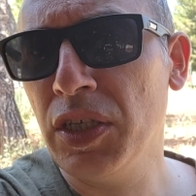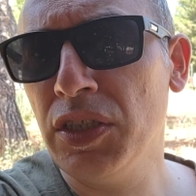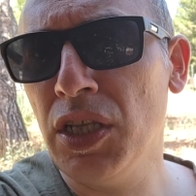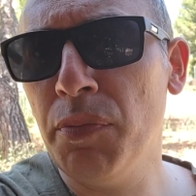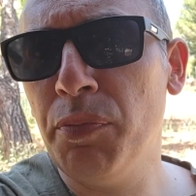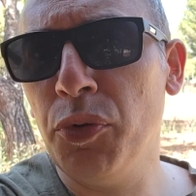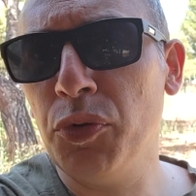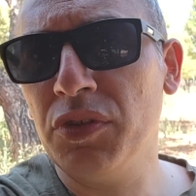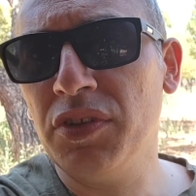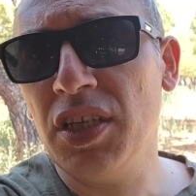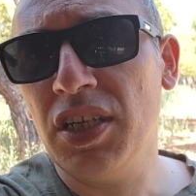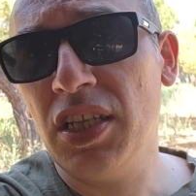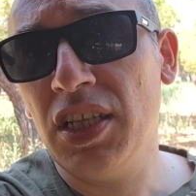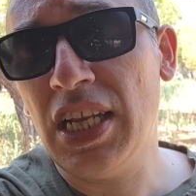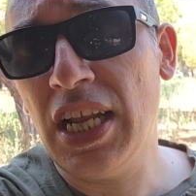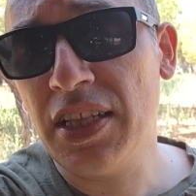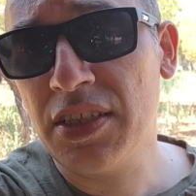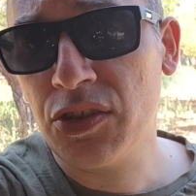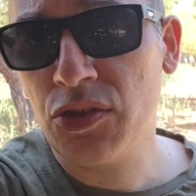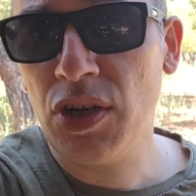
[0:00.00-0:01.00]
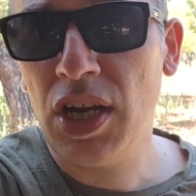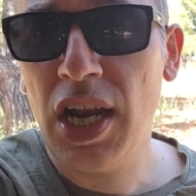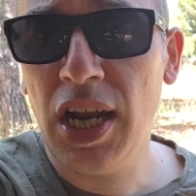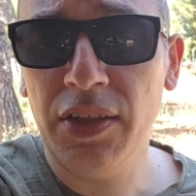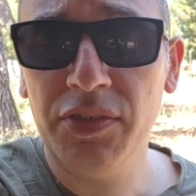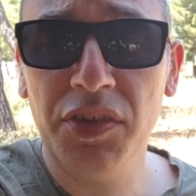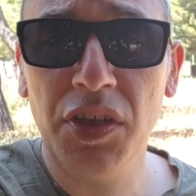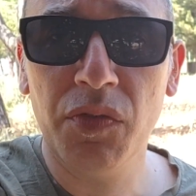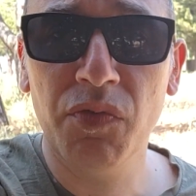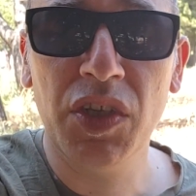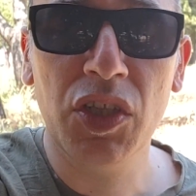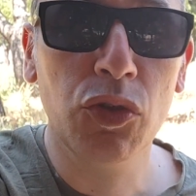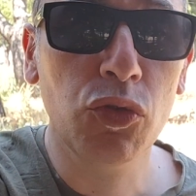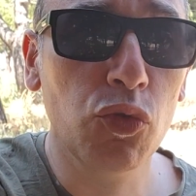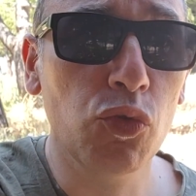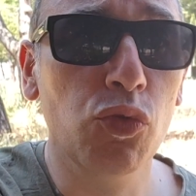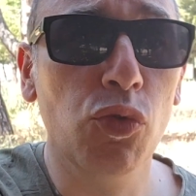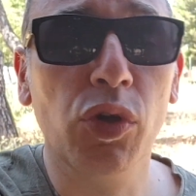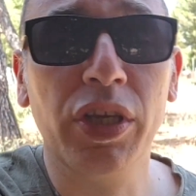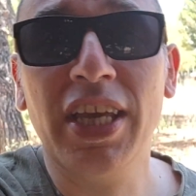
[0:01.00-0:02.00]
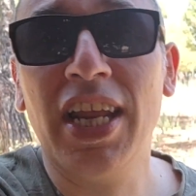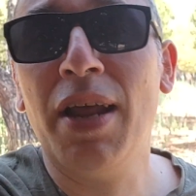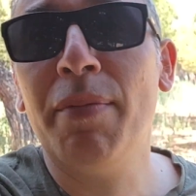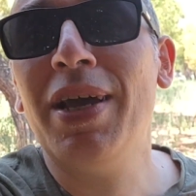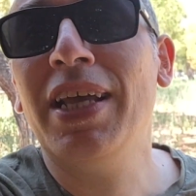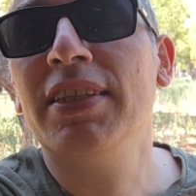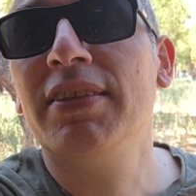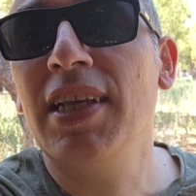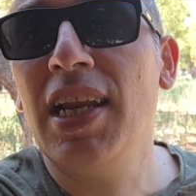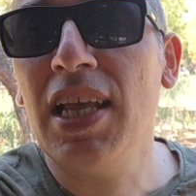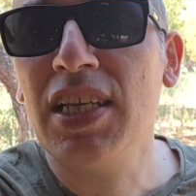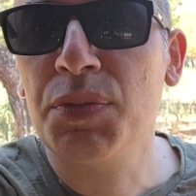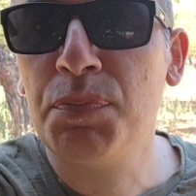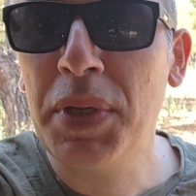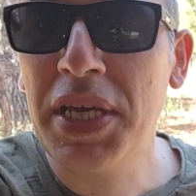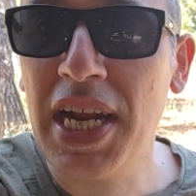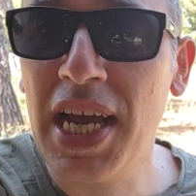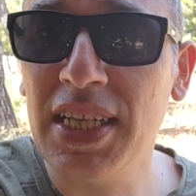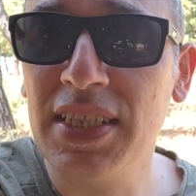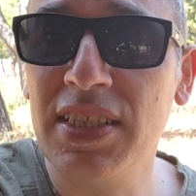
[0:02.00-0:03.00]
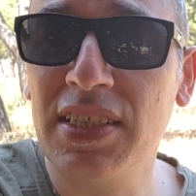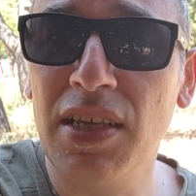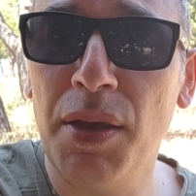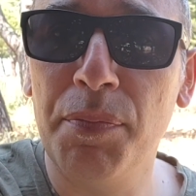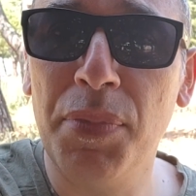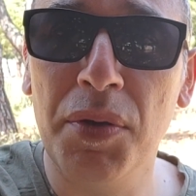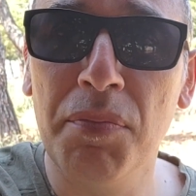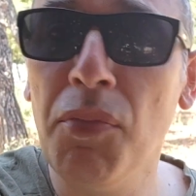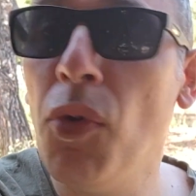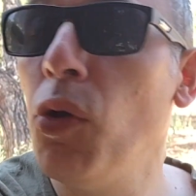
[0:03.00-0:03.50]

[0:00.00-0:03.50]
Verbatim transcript: che del portiere della nazionale under 21. Chiaramente la speranza per